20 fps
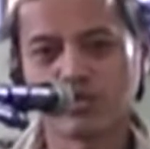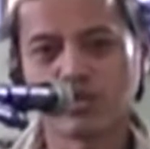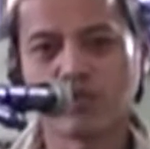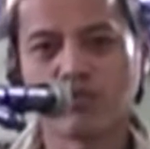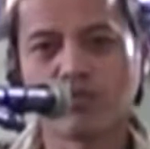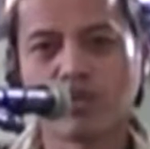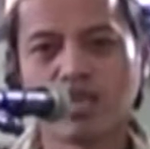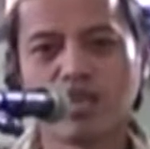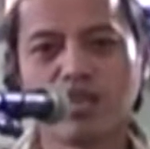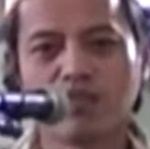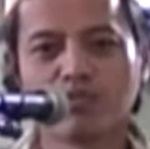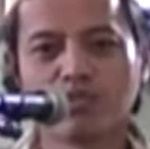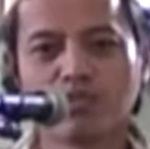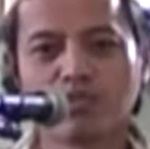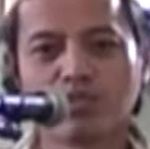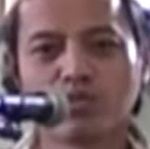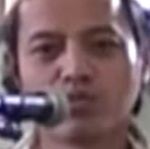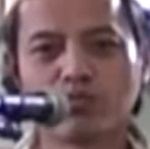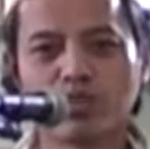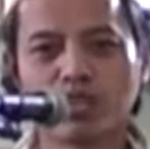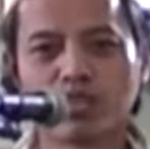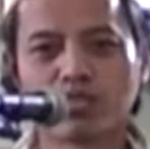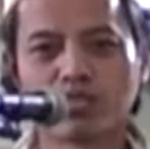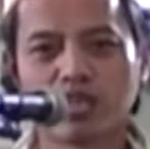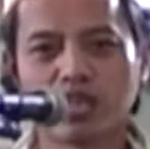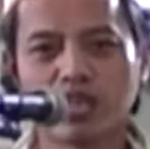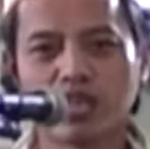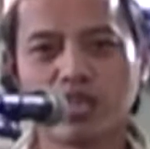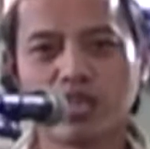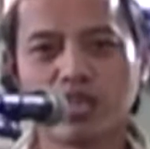Tiap malam disuruh
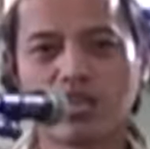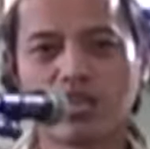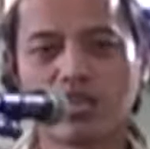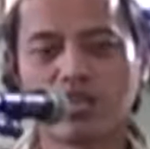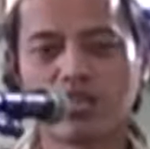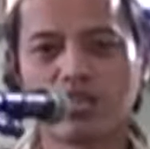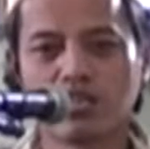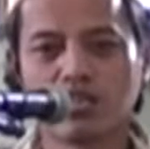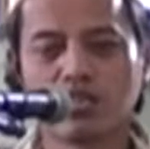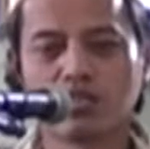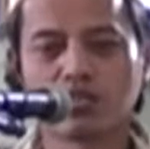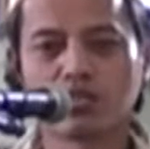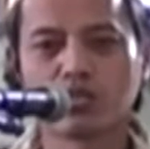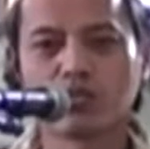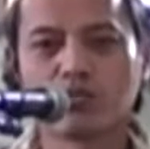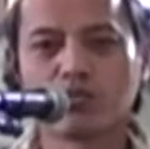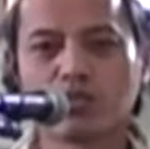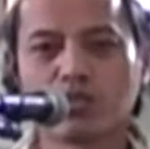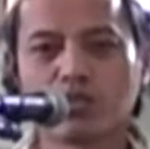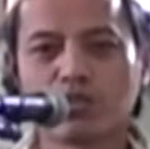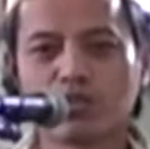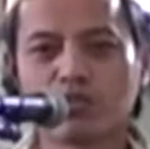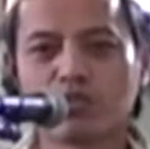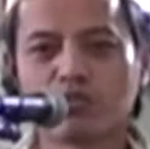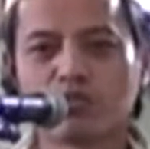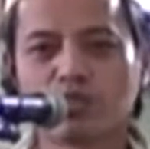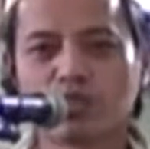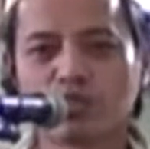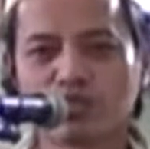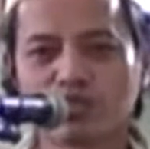membaca Tot birut, tot
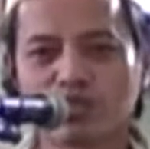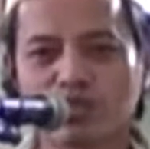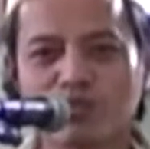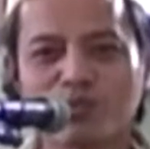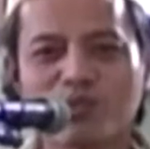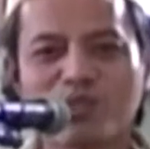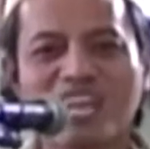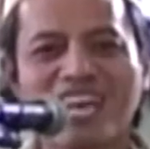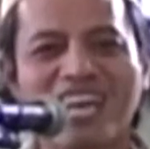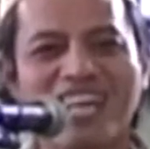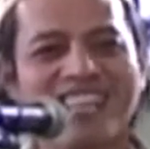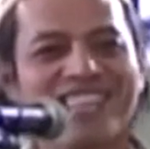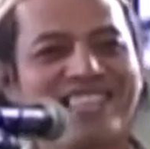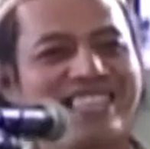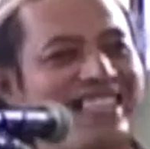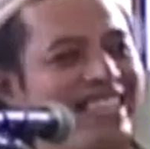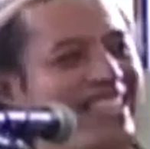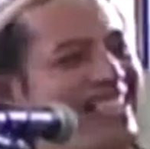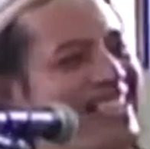birut seribu kali.